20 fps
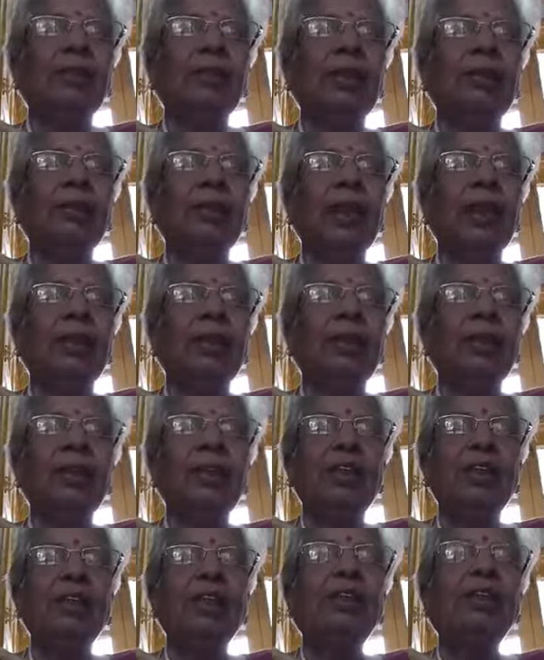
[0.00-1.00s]
भगवान
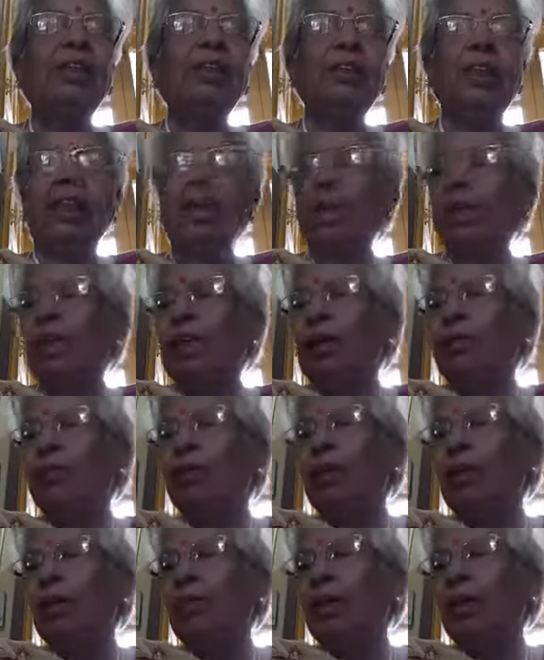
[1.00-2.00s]
कृष्ण के
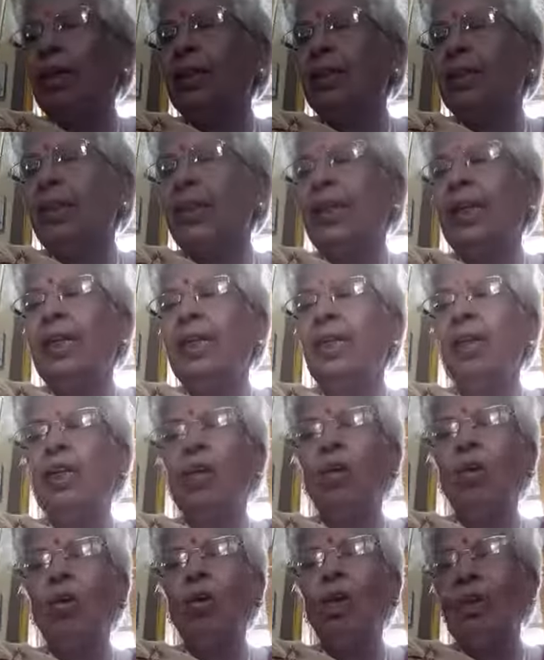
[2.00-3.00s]
बड़े भक्त हैं
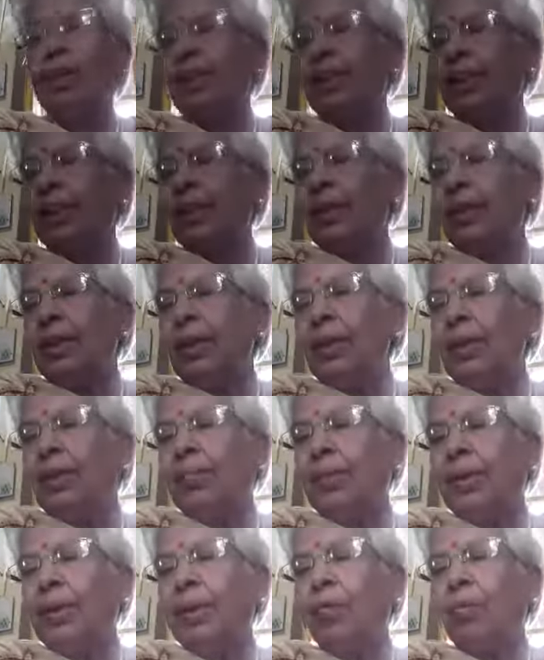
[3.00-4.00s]
और जितनी
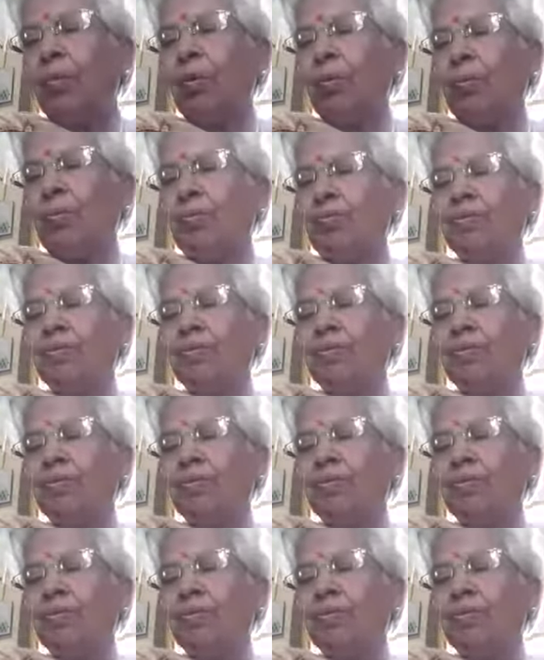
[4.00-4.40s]
भी वो